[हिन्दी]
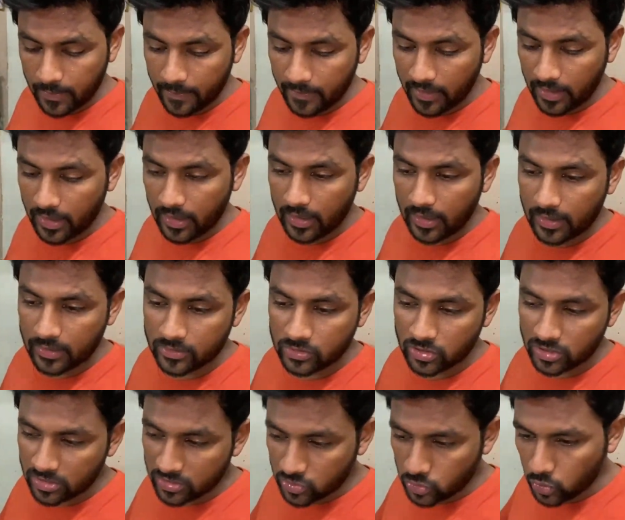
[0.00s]
में
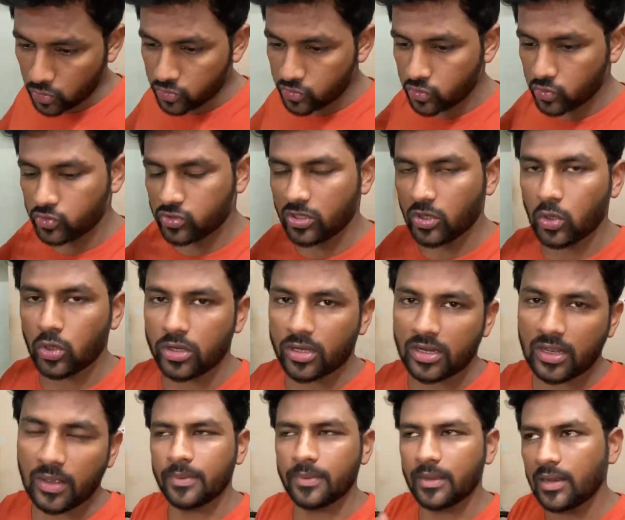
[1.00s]
सोच सोच के ऑर्डर
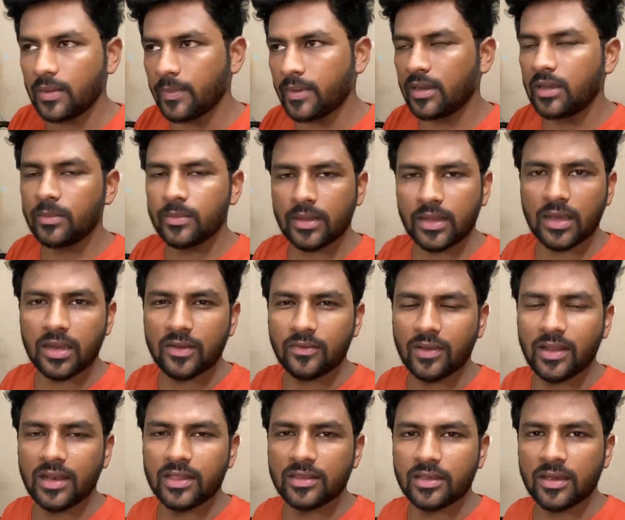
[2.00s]
पहले मैं नहीं मंगाने
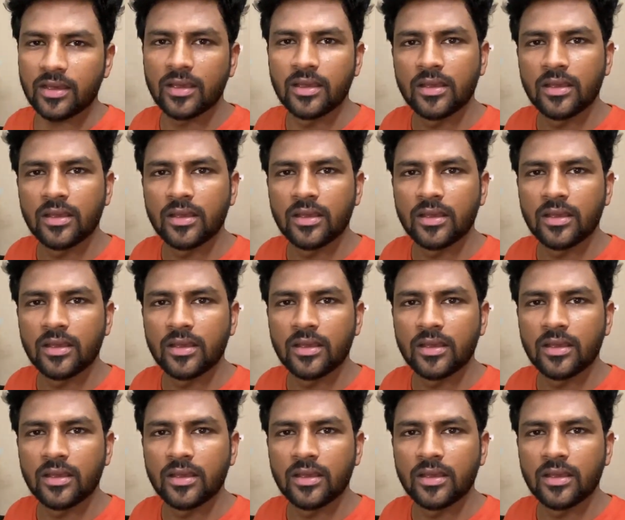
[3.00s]
वाला था